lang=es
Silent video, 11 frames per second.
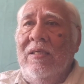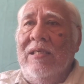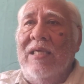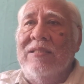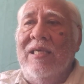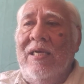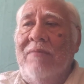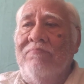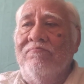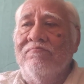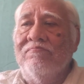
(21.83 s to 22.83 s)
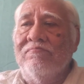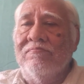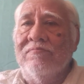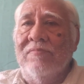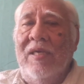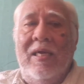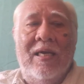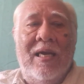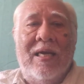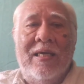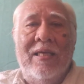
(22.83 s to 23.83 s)
ya sea en
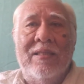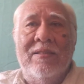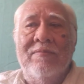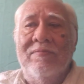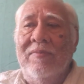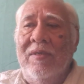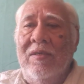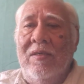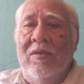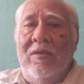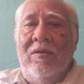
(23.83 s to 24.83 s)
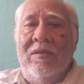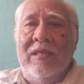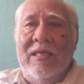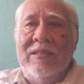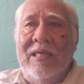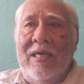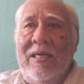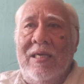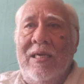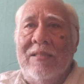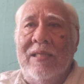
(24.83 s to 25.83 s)
la red, ya sea
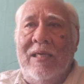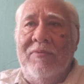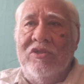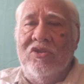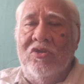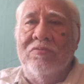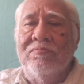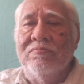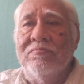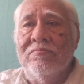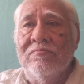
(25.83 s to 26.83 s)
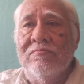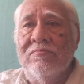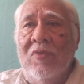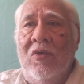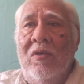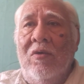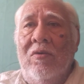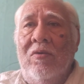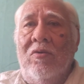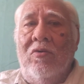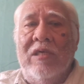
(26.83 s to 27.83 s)
en la televisión
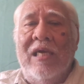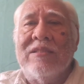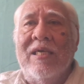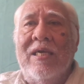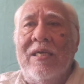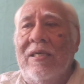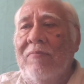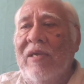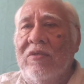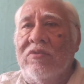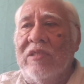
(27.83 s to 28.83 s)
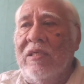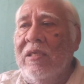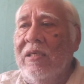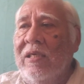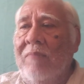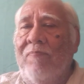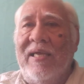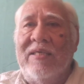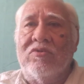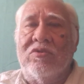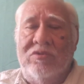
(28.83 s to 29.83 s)
o ya sea en medios
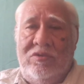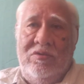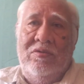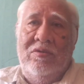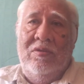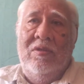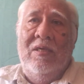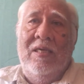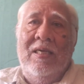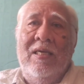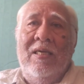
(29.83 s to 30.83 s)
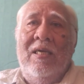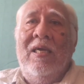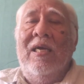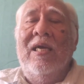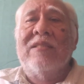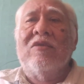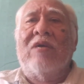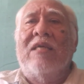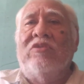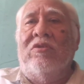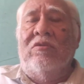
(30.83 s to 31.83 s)
impresos. En esta
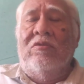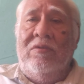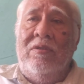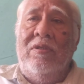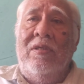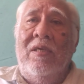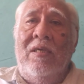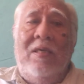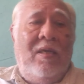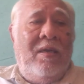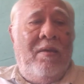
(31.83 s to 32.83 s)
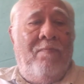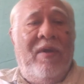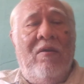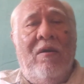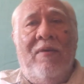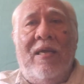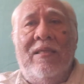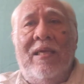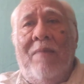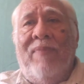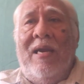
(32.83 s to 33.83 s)
ocasión vengo a hablar
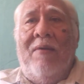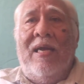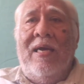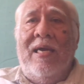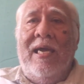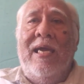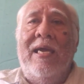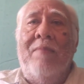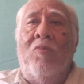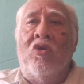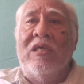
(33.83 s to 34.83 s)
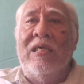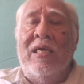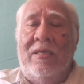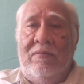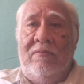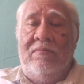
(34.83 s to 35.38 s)
de la palabra hegemonía.